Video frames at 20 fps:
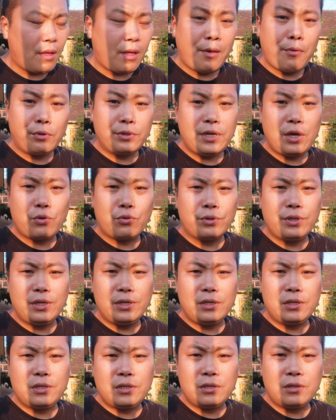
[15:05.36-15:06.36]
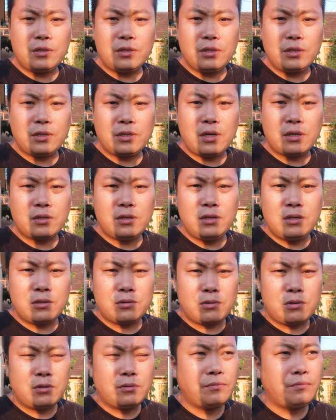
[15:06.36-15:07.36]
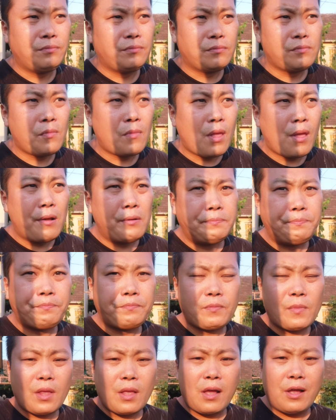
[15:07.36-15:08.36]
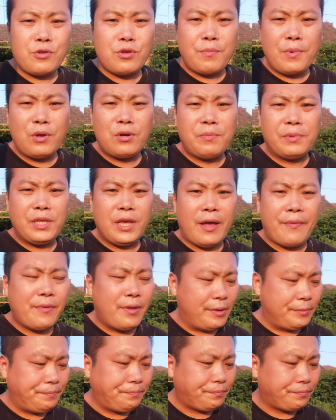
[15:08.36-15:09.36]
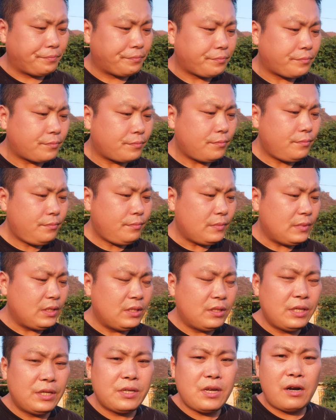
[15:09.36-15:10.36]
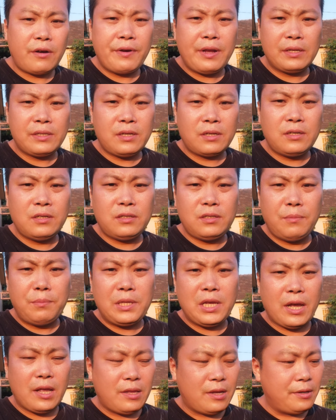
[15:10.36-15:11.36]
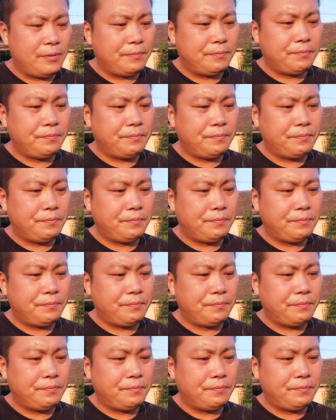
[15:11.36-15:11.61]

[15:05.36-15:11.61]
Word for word: 哎，我在国内吃这个桑葚的时候，感觉没有这么甜呢。这塞尔维亚桑葚这么甜呢。